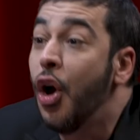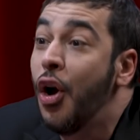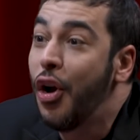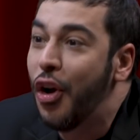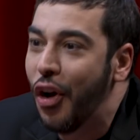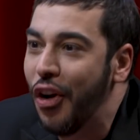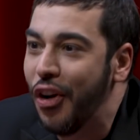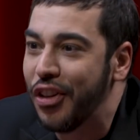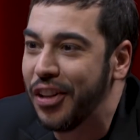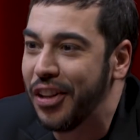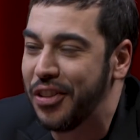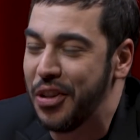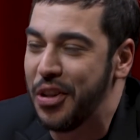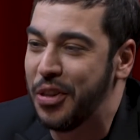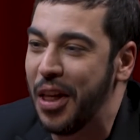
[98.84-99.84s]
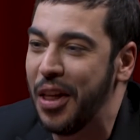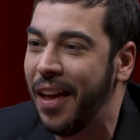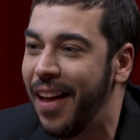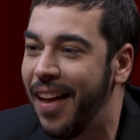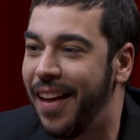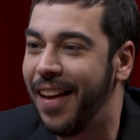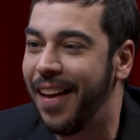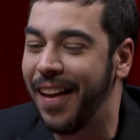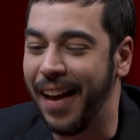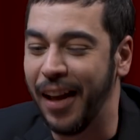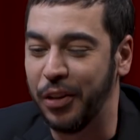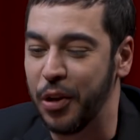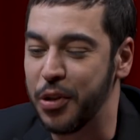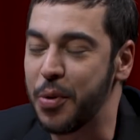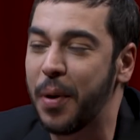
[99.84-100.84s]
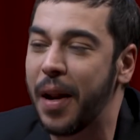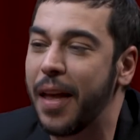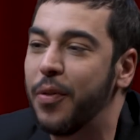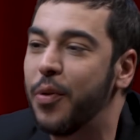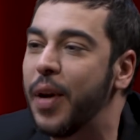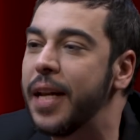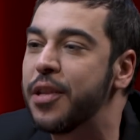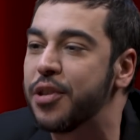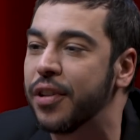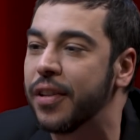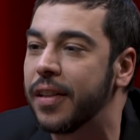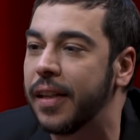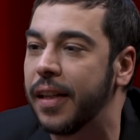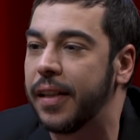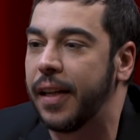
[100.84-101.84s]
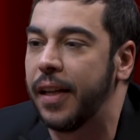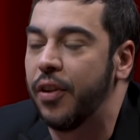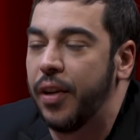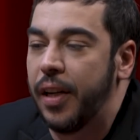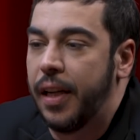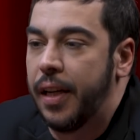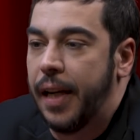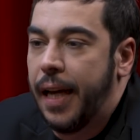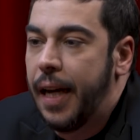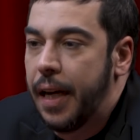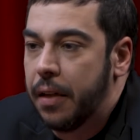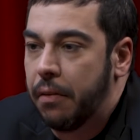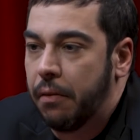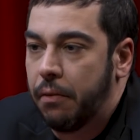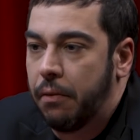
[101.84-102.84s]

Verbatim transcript: no, no. Estoy, subrayando un hecho, que es que no eres negra.